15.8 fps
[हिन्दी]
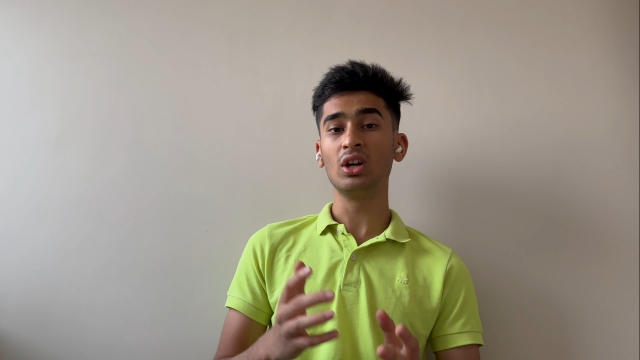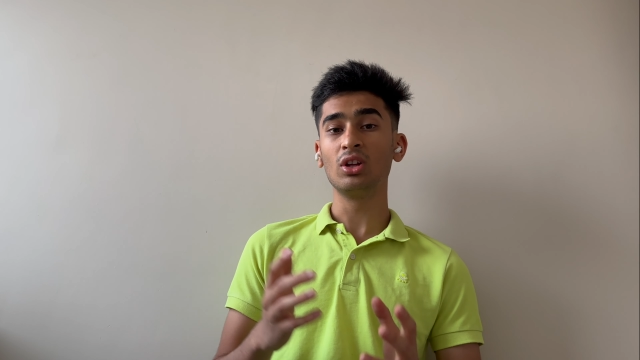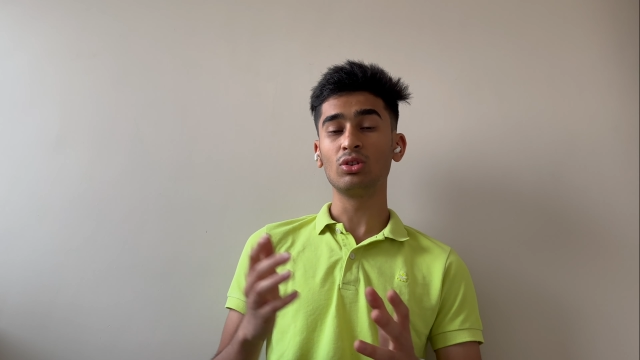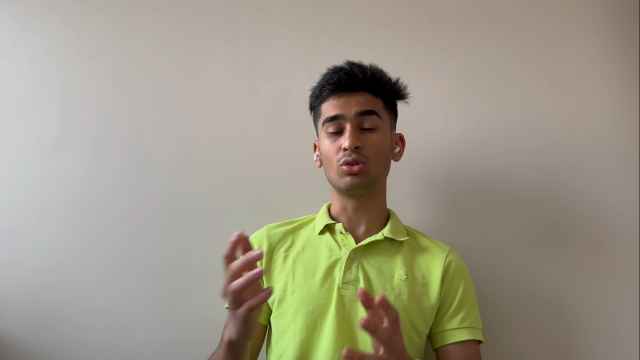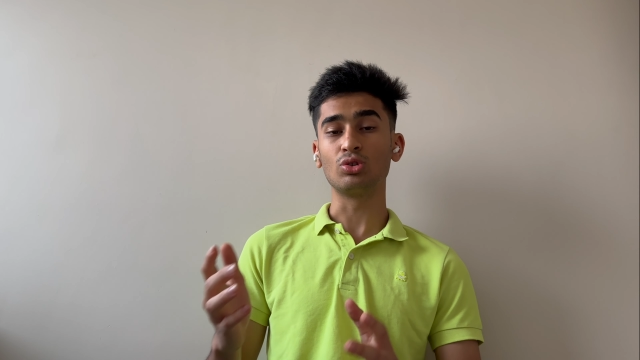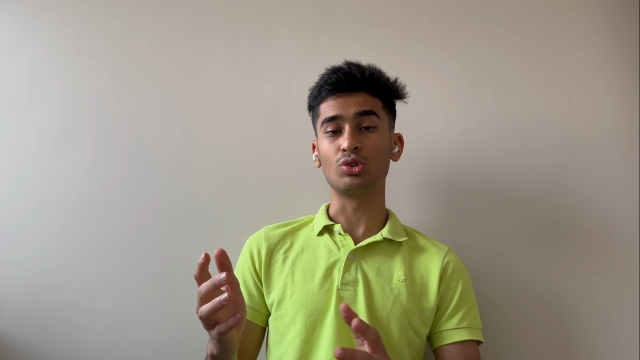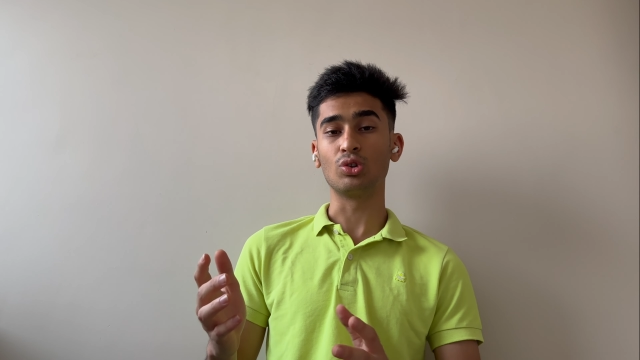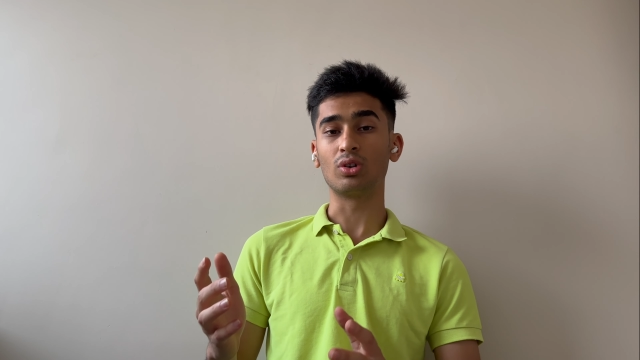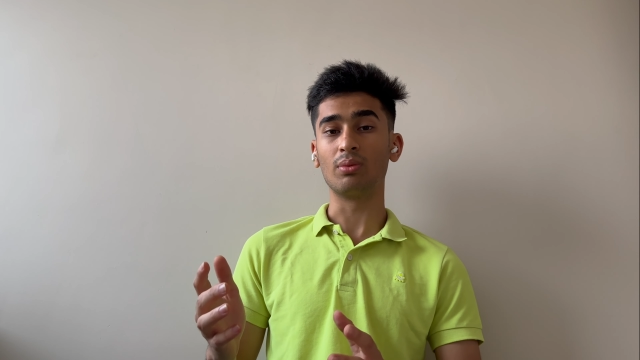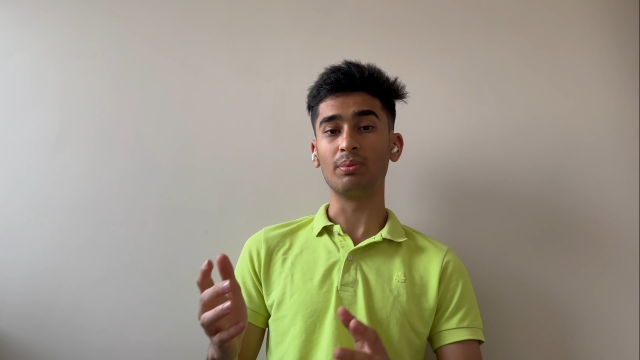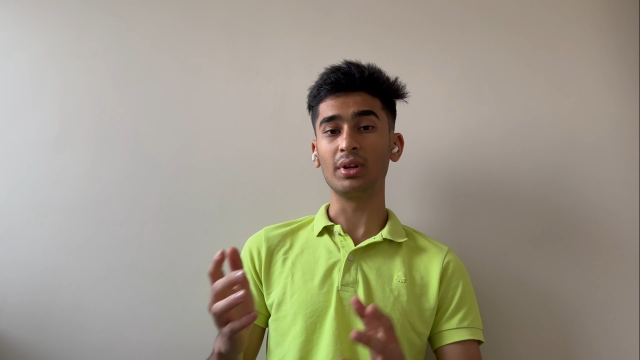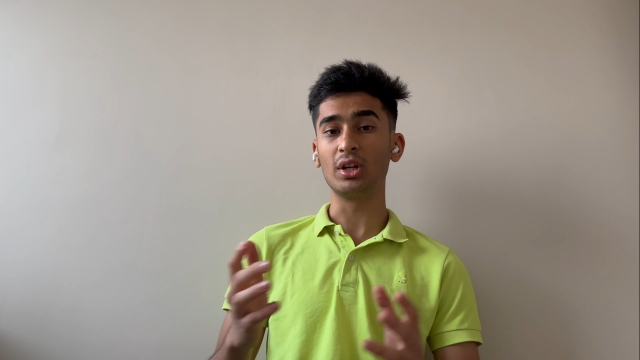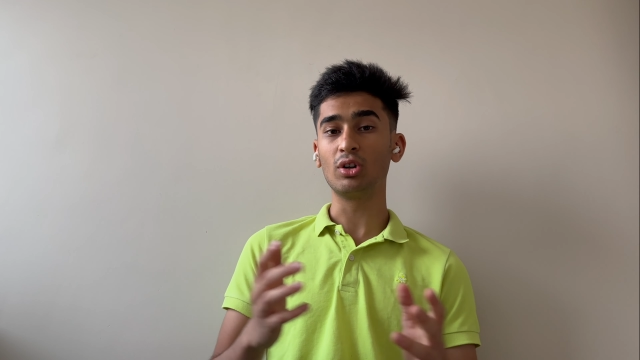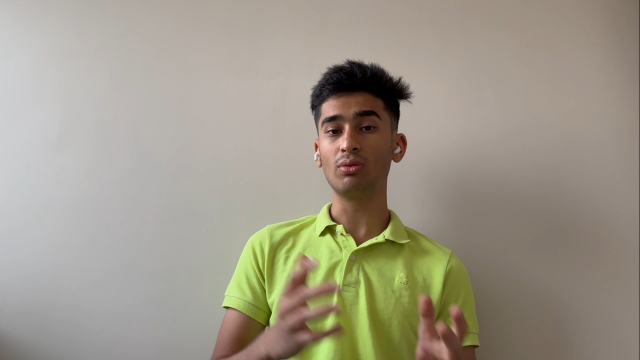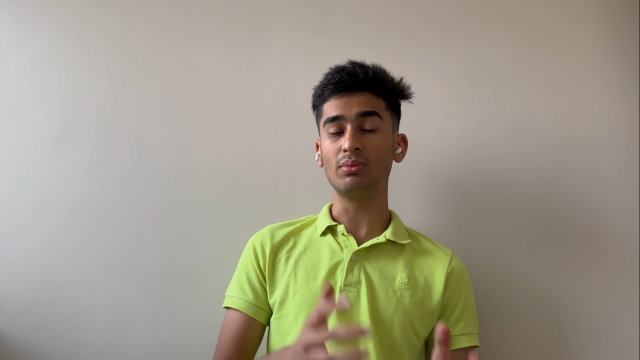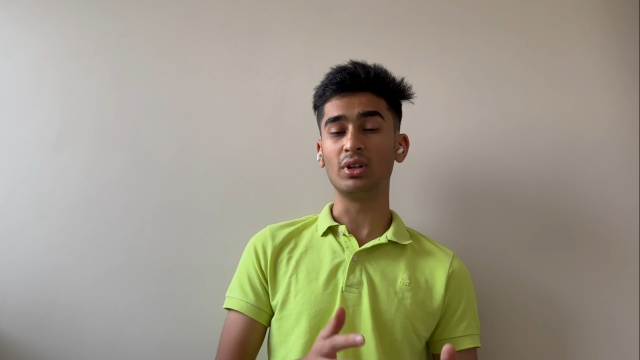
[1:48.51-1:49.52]
तो जो कंपनी
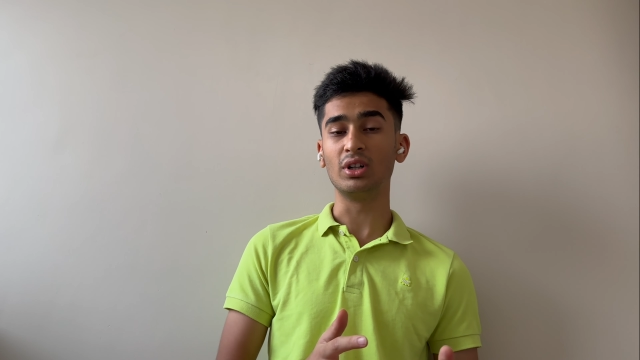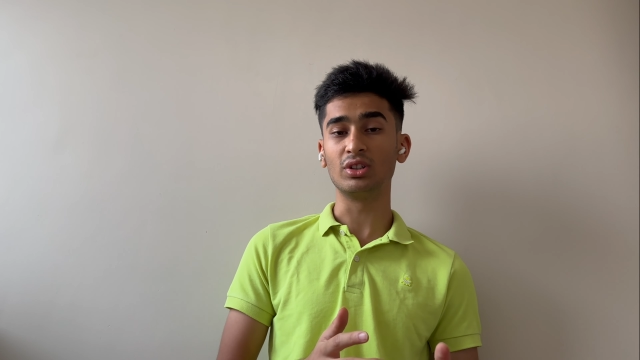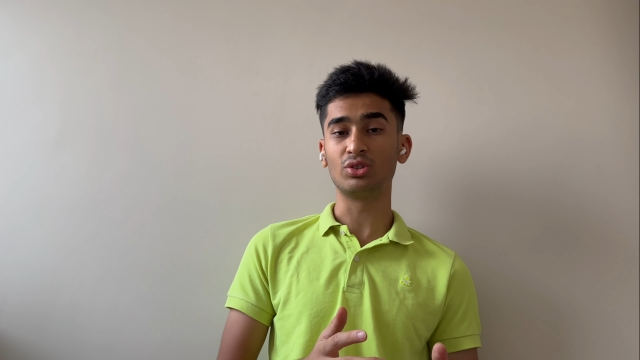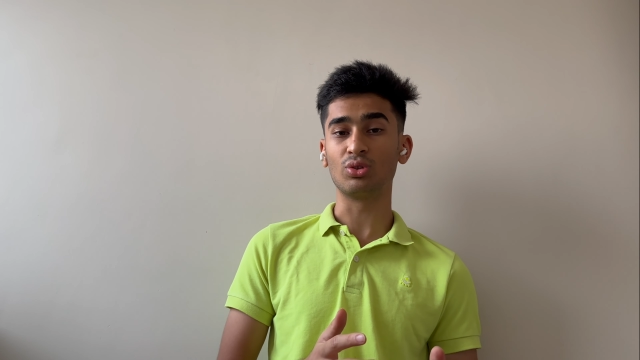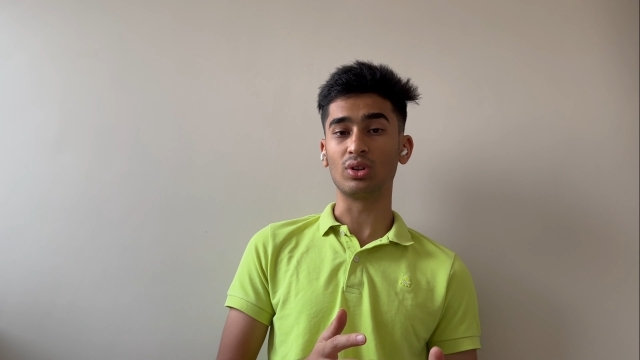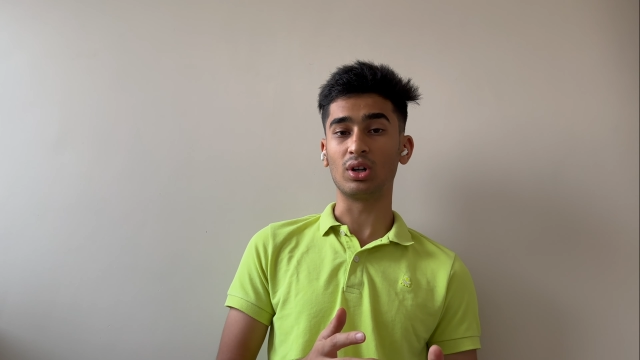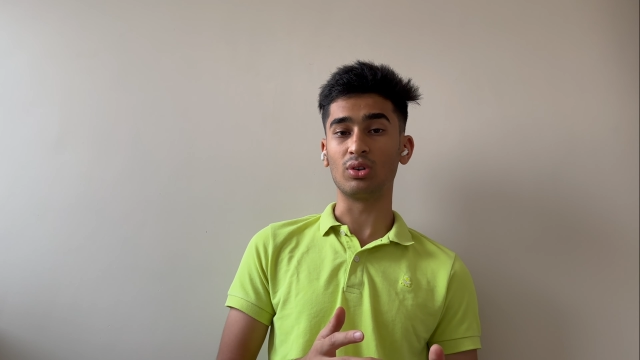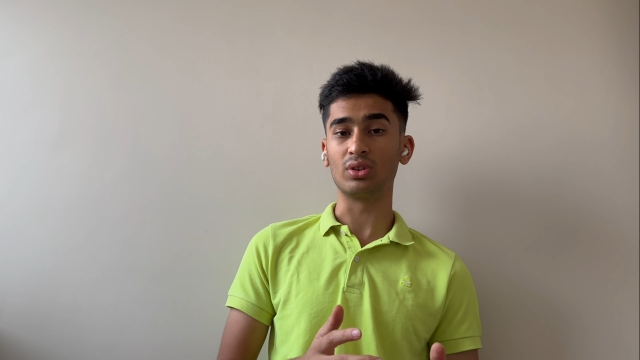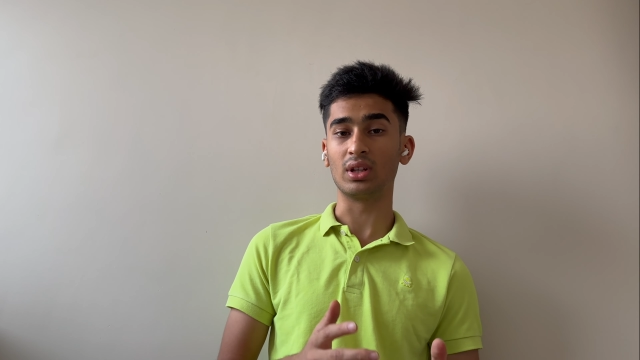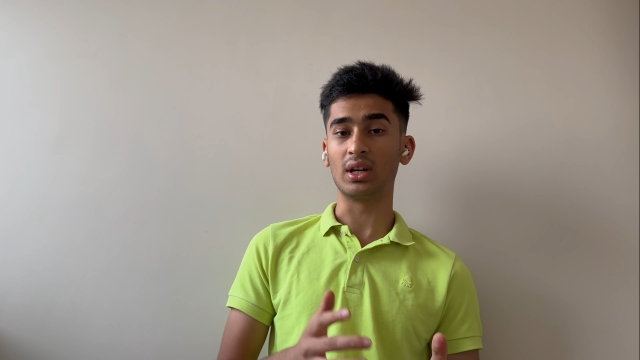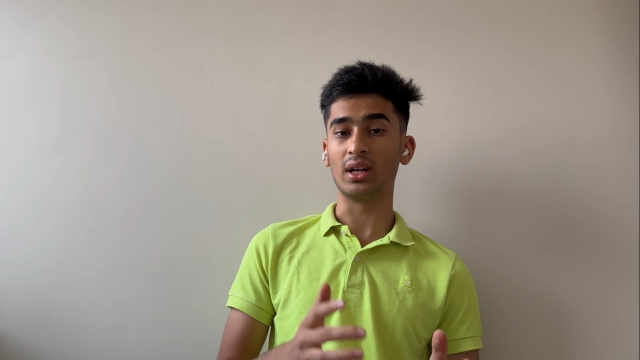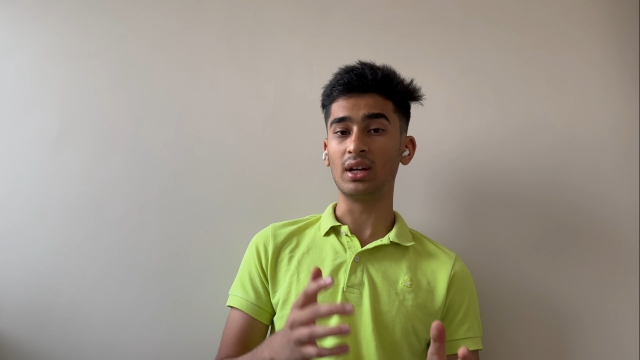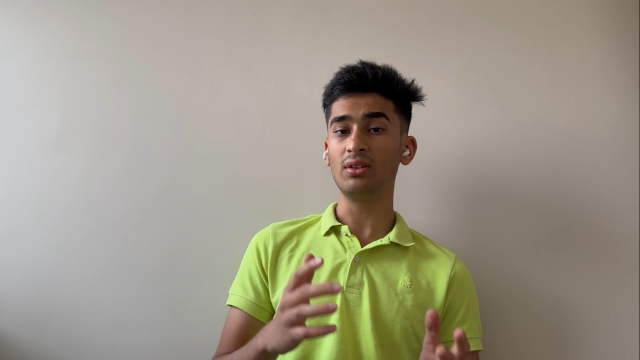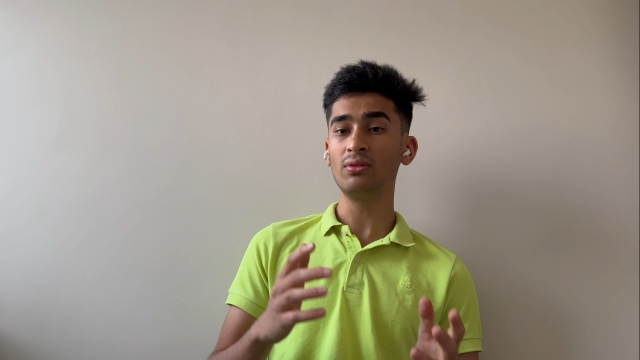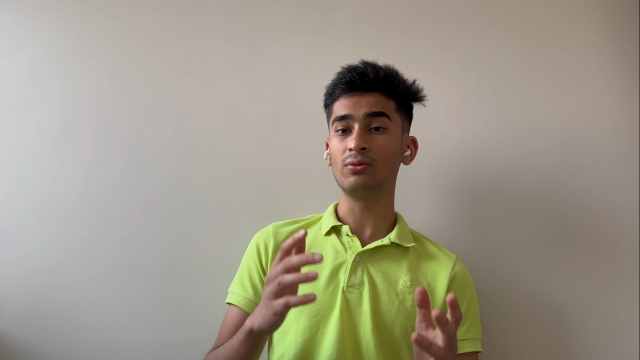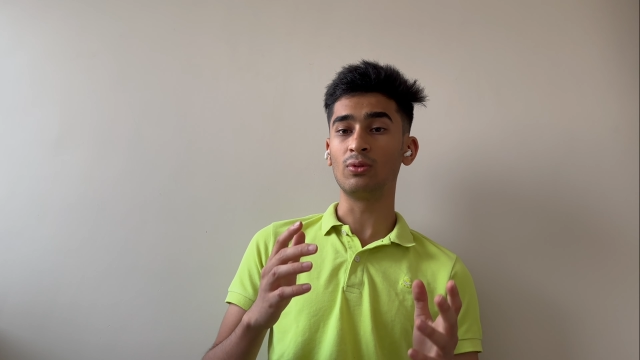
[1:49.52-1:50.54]
को मर्ज होना होता
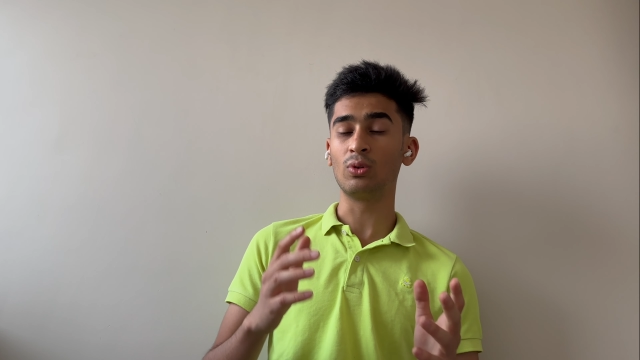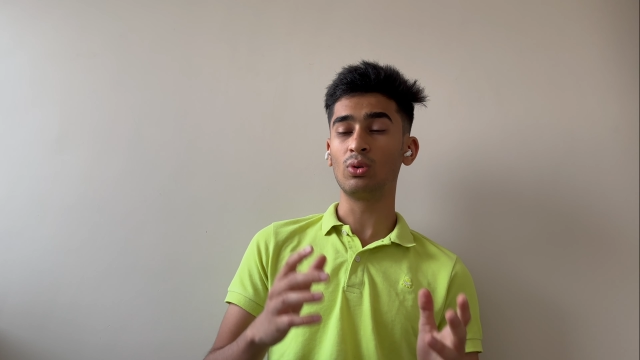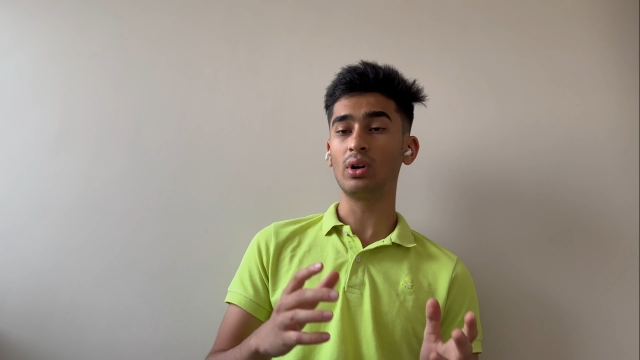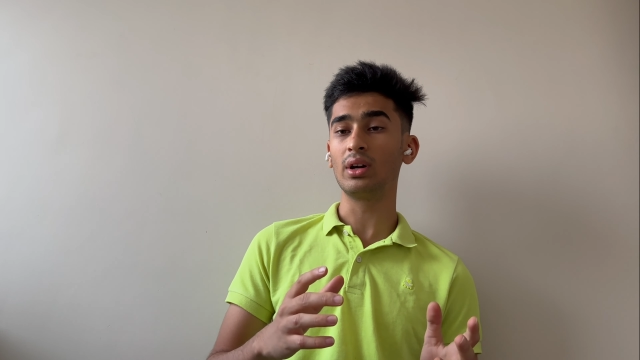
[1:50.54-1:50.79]
है वो